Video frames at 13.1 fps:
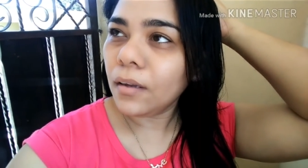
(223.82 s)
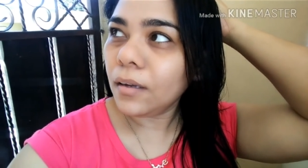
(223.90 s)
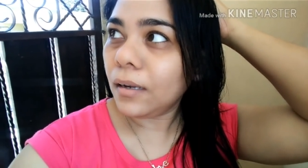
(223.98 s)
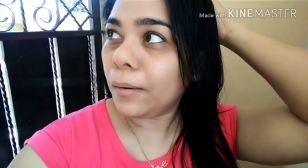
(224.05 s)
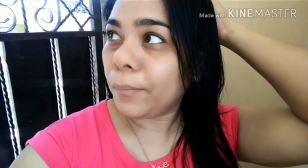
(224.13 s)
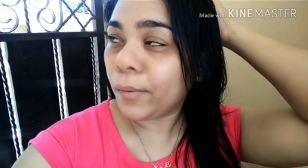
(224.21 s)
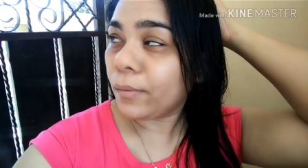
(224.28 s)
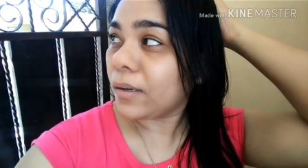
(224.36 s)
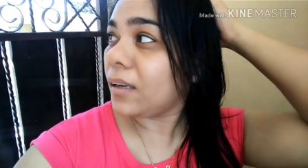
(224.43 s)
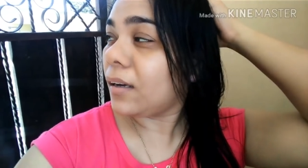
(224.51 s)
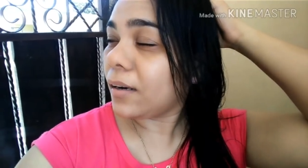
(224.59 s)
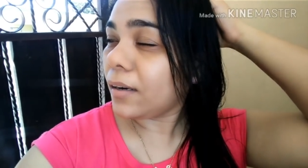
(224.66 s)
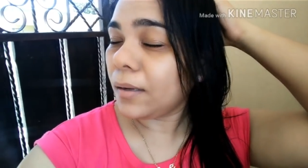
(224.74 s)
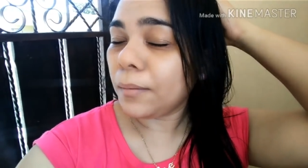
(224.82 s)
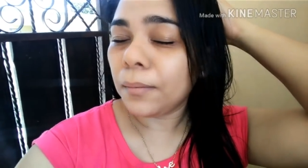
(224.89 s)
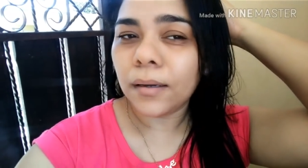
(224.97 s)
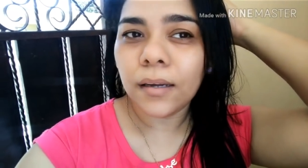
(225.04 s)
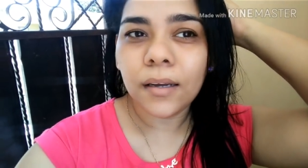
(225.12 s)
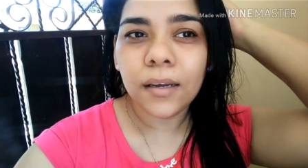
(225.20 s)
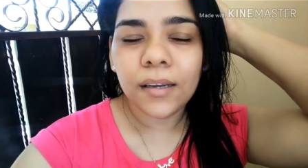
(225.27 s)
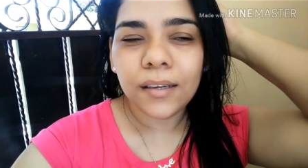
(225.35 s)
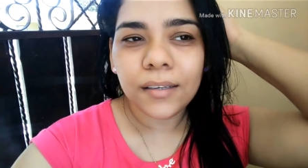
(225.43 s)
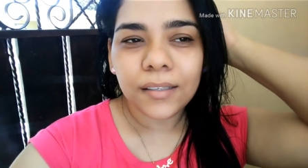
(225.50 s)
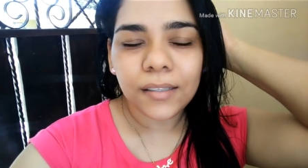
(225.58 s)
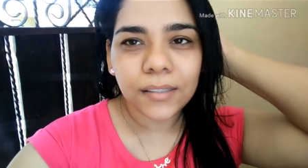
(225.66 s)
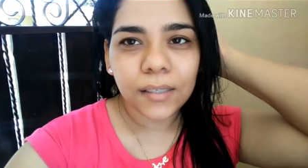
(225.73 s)
y la pongo aquí arriba
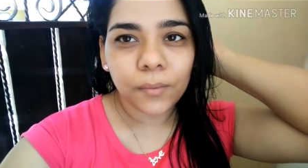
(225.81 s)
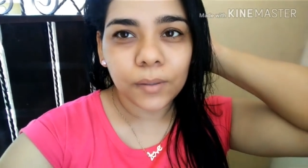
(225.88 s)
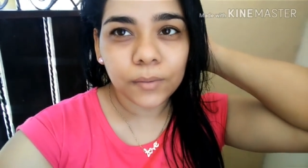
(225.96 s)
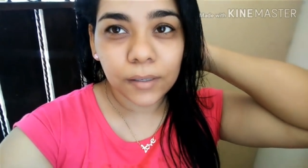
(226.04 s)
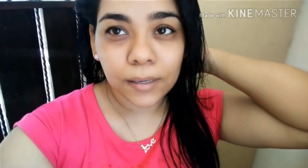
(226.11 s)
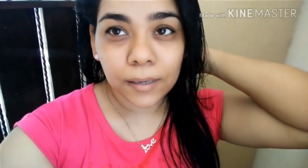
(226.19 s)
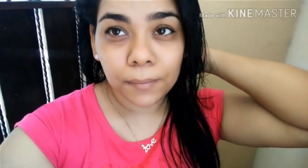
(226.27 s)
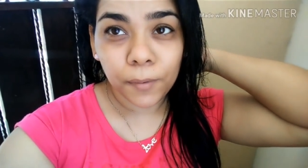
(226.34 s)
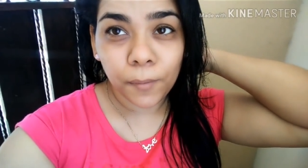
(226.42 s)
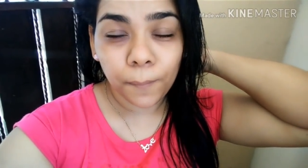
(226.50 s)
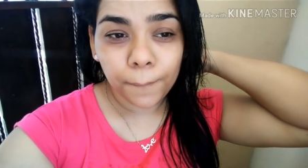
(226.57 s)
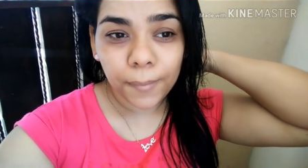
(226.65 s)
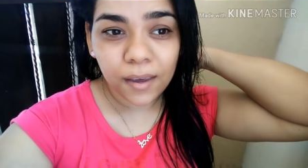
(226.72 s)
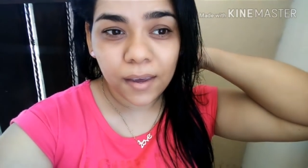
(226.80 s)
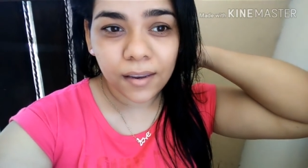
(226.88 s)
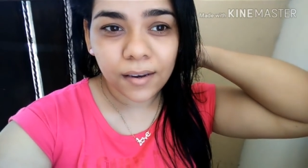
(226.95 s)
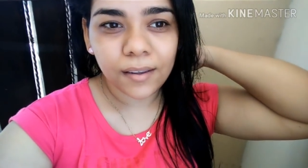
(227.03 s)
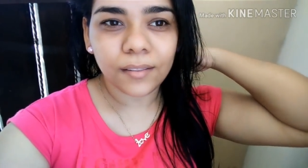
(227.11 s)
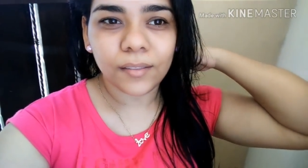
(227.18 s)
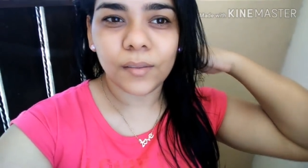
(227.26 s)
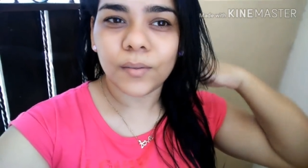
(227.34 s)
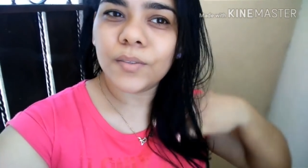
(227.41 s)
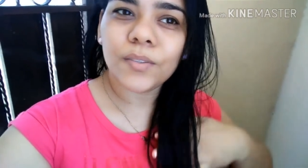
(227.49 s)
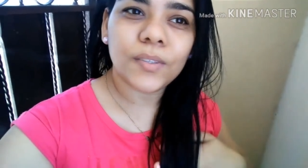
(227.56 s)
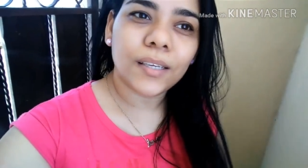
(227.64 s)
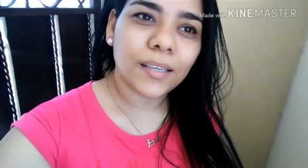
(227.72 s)
y ya cuando el camión viene
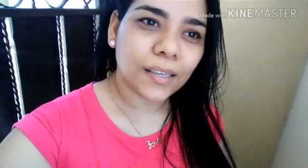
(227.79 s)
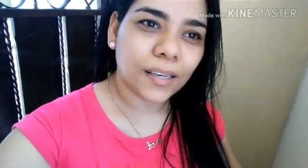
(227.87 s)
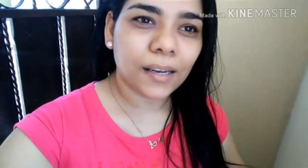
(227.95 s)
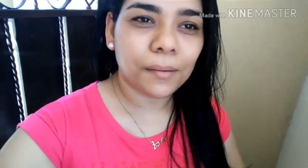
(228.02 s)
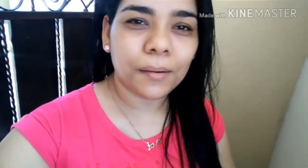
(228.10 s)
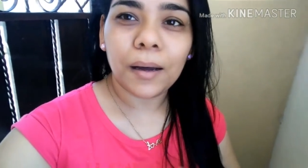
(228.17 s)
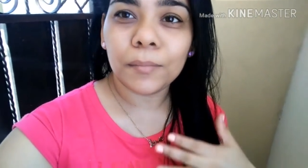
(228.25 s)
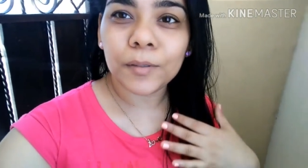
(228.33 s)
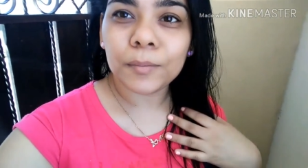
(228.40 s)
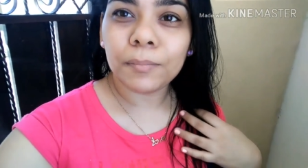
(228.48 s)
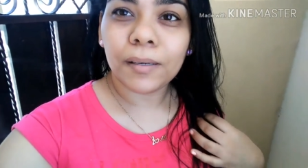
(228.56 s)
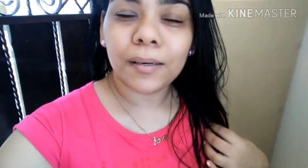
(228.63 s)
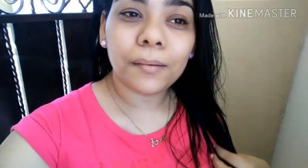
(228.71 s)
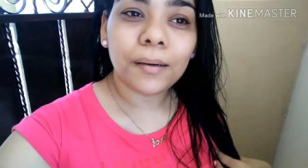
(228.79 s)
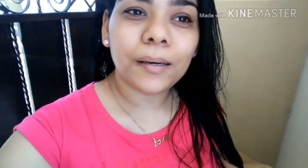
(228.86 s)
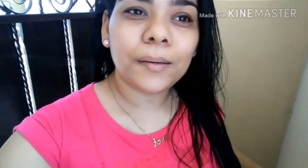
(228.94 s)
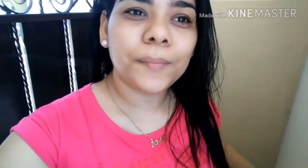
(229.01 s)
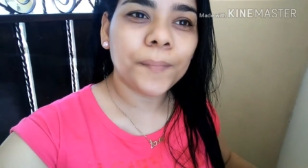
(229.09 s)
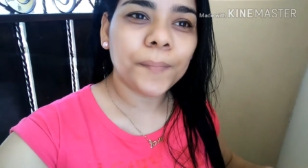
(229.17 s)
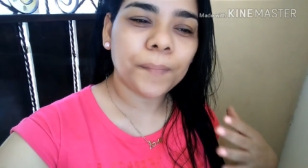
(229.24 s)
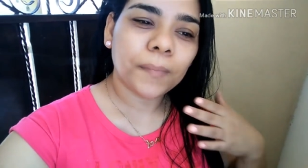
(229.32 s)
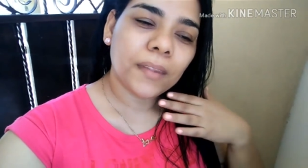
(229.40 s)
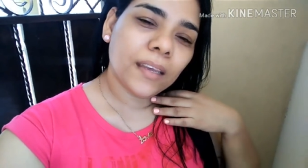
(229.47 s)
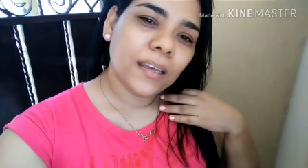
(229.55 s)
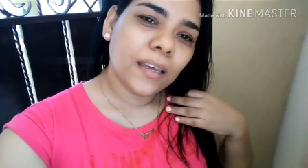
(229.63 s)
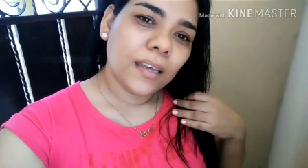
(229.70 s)
entonces la bajamos para abajo
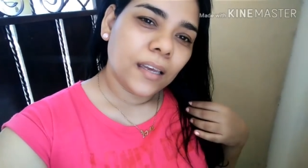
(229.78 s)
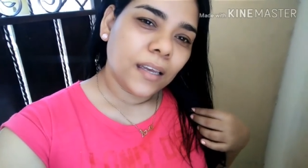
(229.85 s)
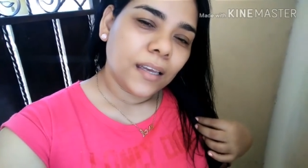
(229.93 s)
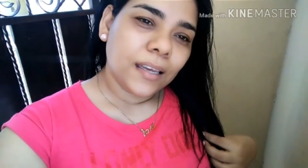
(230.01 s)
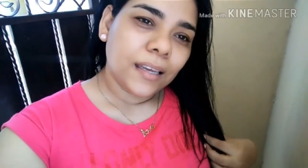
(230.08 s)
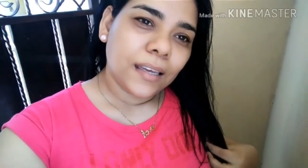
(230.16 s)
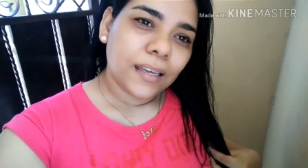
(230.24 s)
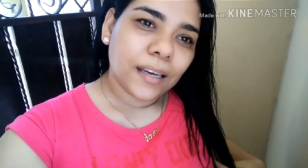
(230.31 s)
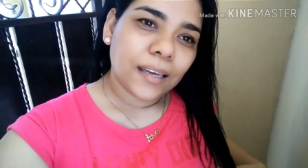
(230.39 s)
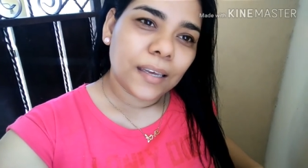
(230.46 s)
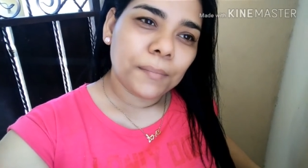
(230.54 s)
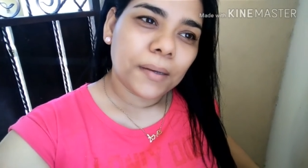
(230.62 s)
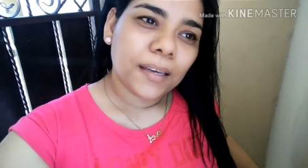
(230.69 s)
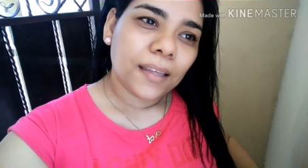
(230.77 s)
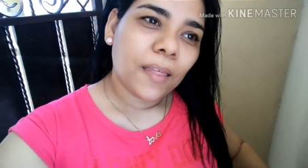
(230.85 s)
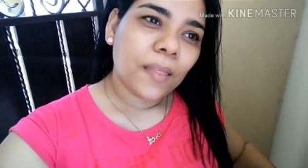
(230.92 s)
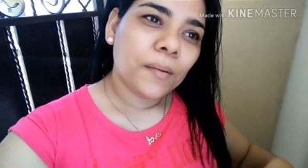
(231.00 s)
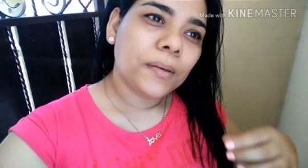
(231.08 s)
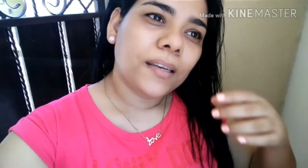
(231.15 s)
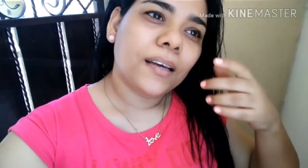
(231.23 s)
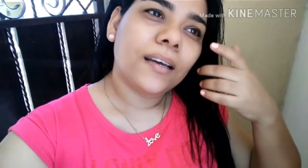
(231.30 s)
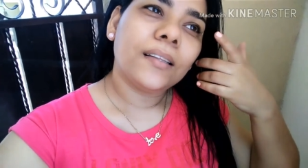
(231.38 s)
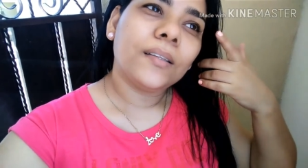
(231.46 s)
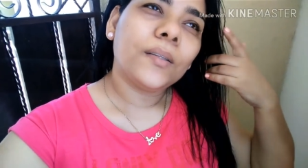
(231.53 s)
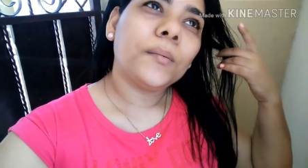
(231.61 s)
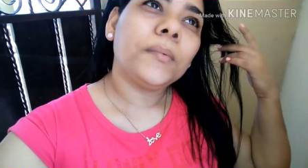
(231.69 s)
y aquí me he quedado
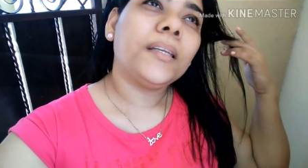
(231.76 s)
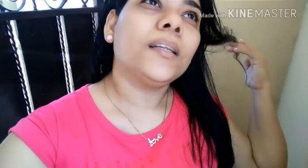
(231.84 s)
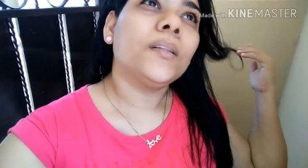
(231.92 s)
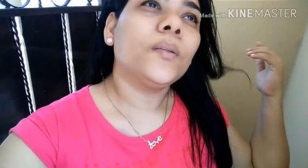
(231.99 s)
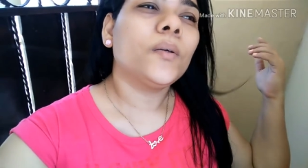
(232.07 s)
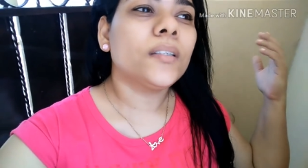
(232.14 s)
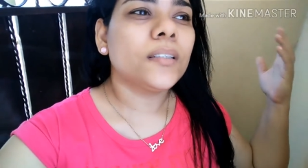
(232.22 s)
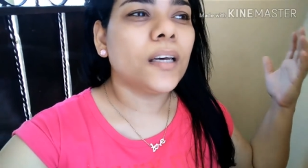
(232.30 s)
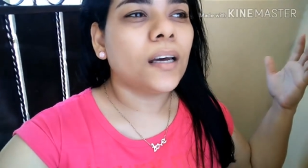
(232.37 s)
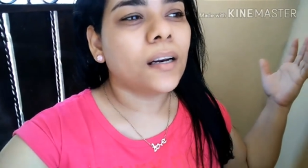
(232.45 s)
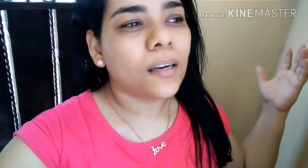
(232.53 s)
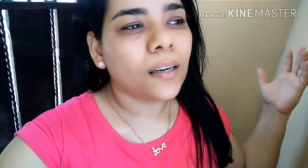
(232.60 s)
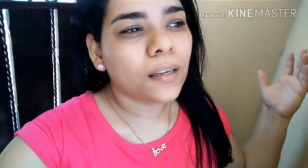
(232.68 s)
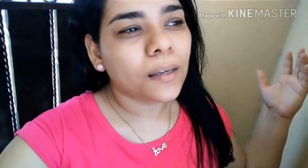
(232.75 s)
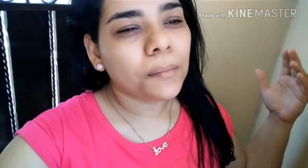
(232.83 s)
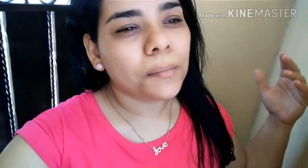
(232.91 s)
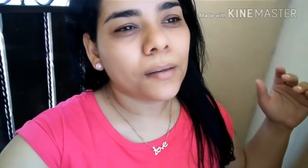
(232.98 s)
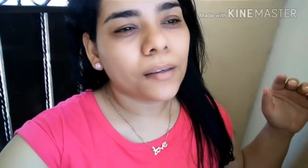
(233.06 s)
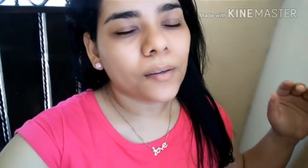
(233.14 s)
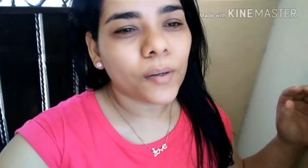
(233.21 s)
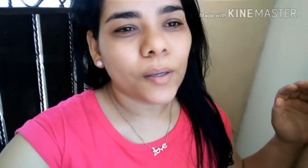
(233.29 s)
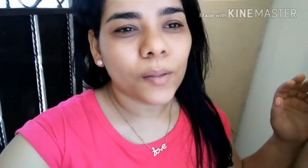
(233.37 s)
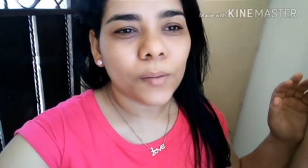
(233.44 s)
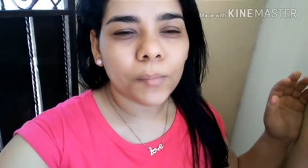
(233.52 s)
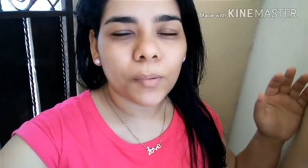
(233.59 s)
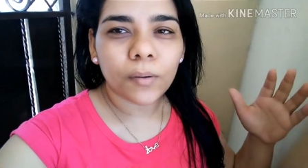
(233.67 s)
mirando, mirando hacia arriba,
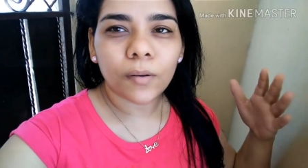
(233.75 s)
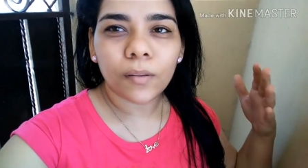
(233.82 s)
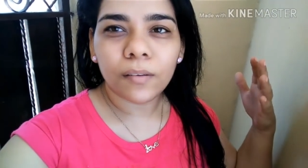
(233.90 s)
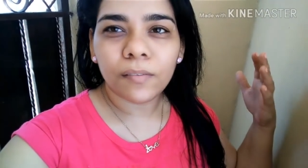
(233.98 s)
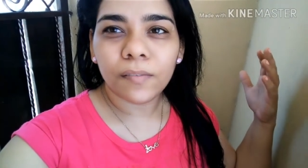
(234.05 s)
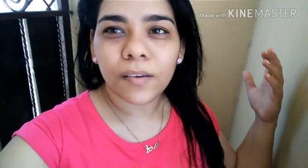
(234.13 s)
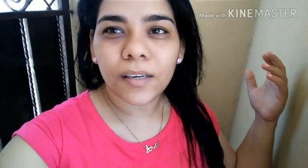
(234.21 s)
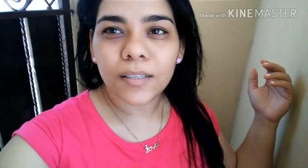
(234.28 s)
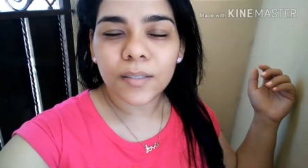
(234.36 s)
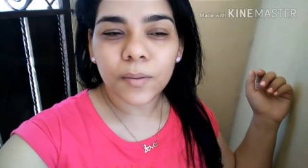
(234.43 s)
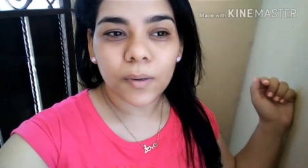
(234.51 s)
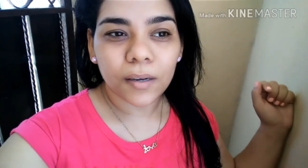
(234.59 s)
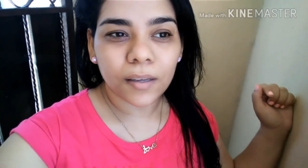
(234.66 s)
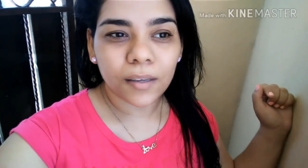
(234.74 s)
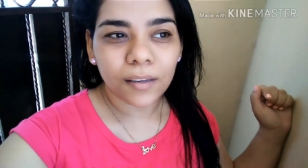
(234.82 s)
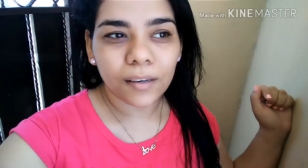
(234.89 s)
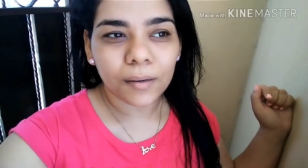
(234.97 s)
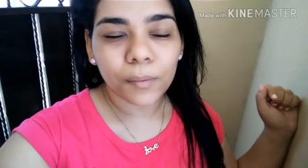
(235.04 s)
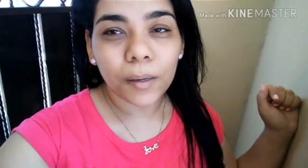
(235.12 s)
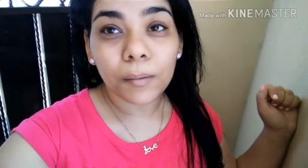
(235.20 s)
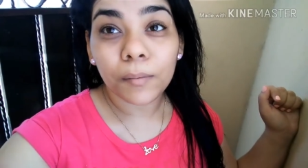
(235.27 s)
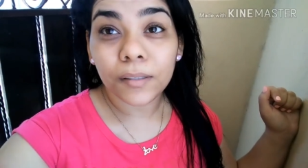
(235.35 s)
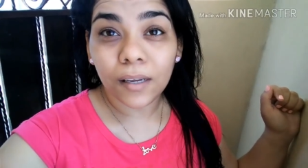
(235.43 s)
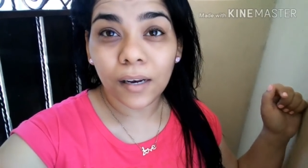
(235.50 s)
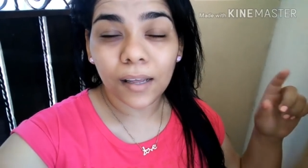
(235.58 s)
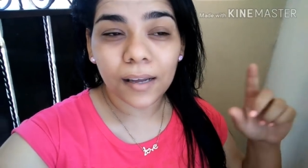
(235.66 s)
cogiendo un poco de fresco aquí. Le voy a
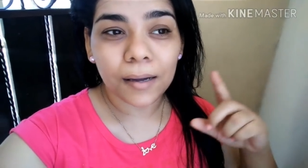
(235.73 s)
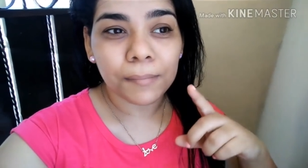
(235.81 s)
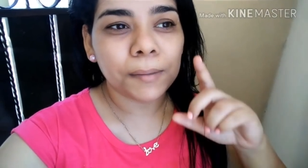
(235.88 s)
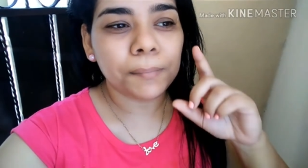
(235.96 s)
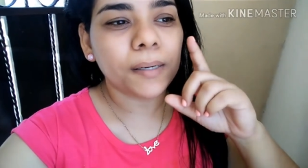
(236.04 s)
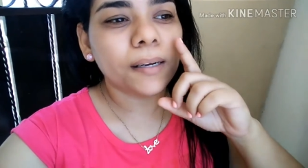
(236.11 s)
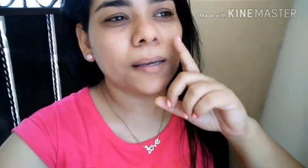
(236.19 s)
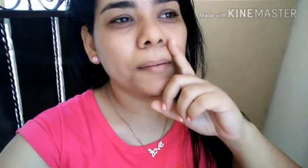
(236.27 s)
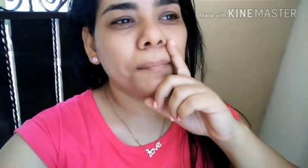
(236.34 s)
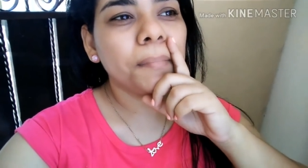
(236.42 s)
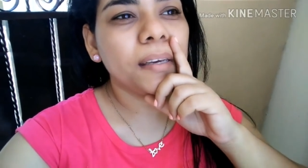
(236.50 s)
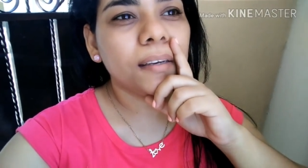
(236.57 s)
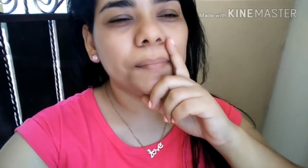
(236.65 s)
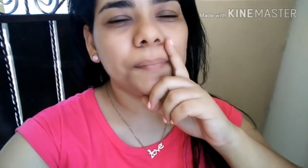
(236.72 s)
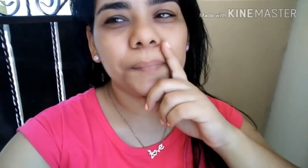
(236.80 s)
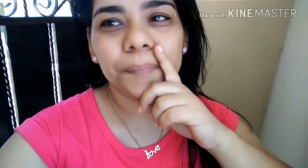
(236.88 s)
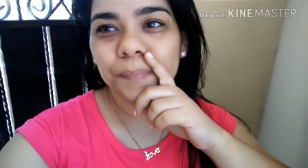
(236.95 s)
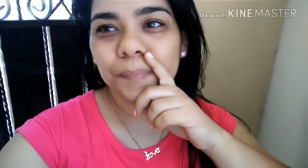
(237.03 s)
voltear la cámara para que miren.